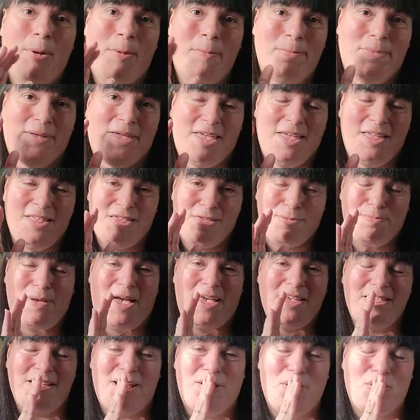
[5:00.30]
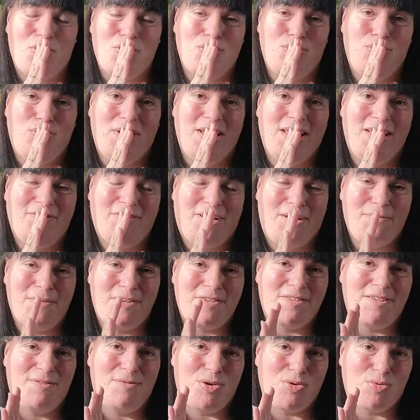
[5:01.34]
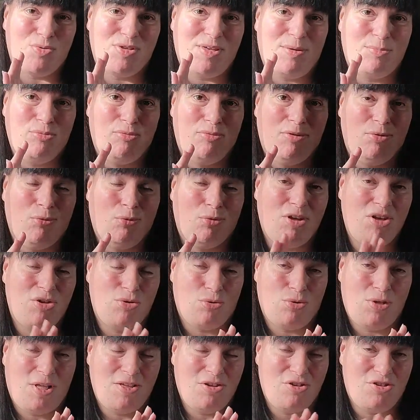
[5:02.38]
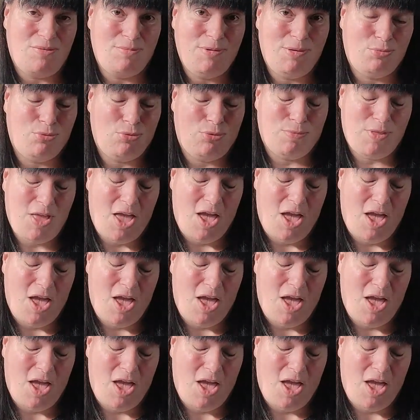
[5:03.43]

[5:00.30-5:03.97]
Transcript: pumpkin spice. Alors, je voulais vraiment savoir ce que ça pouvait donner. Je n'en ai jamais vu.